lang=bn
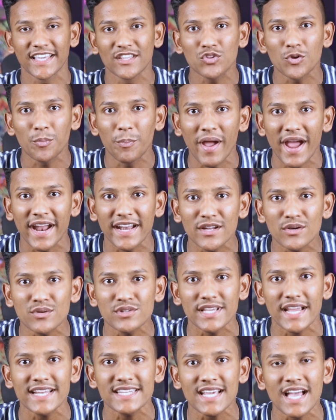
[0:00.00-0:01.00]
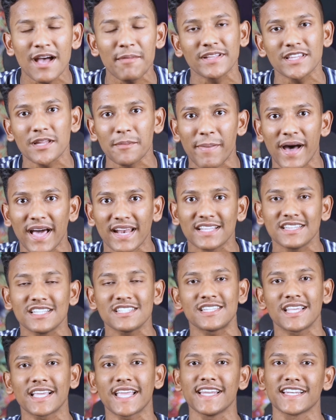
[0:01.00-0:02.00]
কিন্তু ব্যাড নিউজ এইটা আমাদের
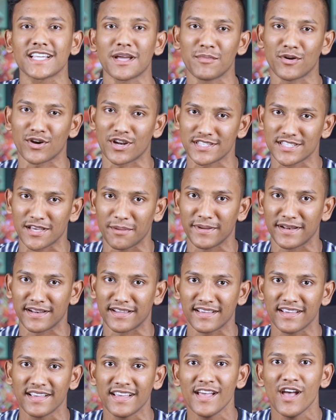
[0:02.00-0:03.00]
বাংলাদেশ থেকে ইনকাম করা যাবে না